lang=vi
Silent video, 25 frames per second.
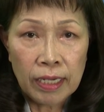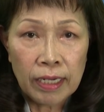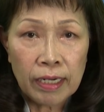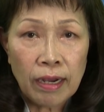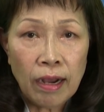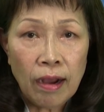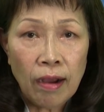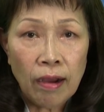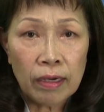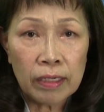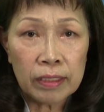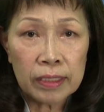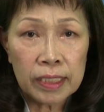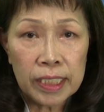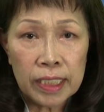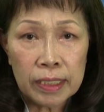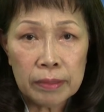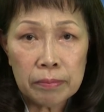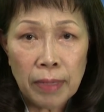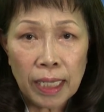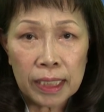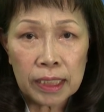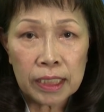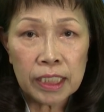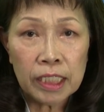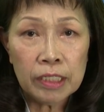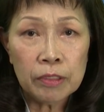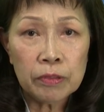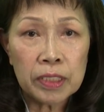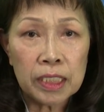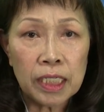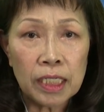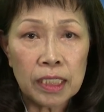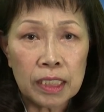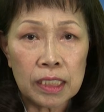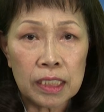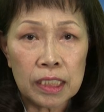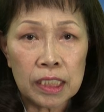Còn những mặt tiêu
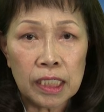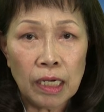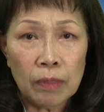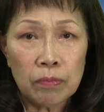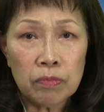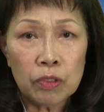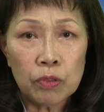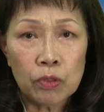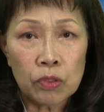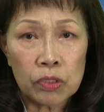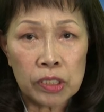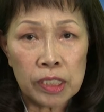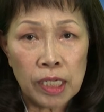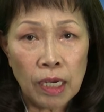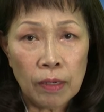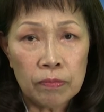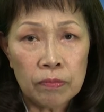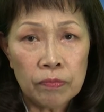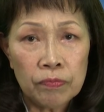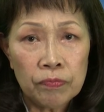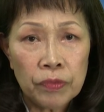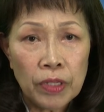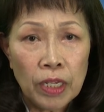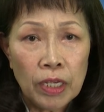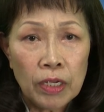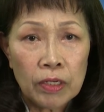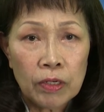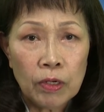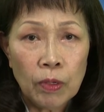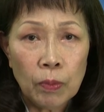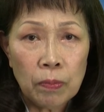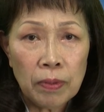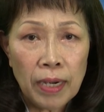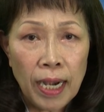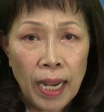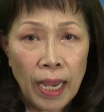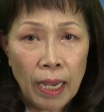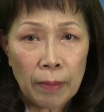cực trong cuộc sống
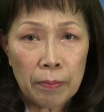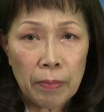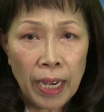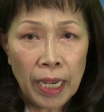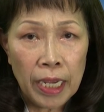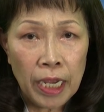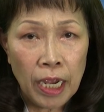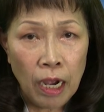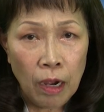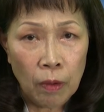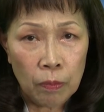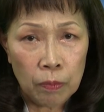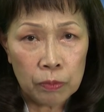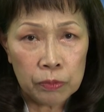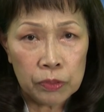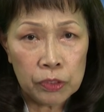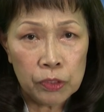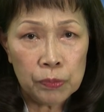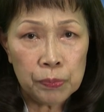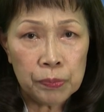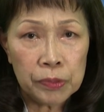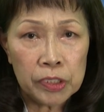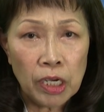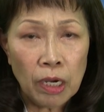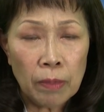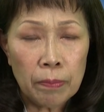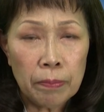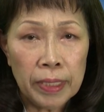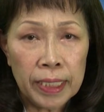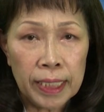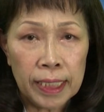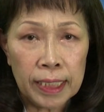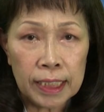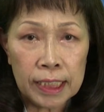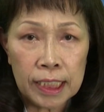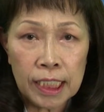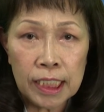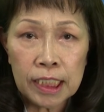cũng là bài học giúp cho
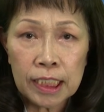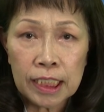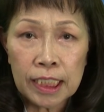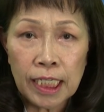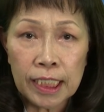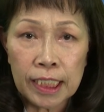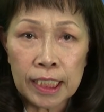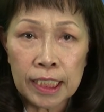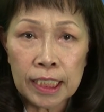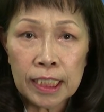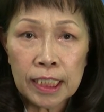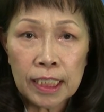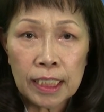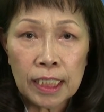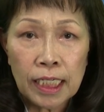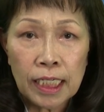mình thức tỉnh.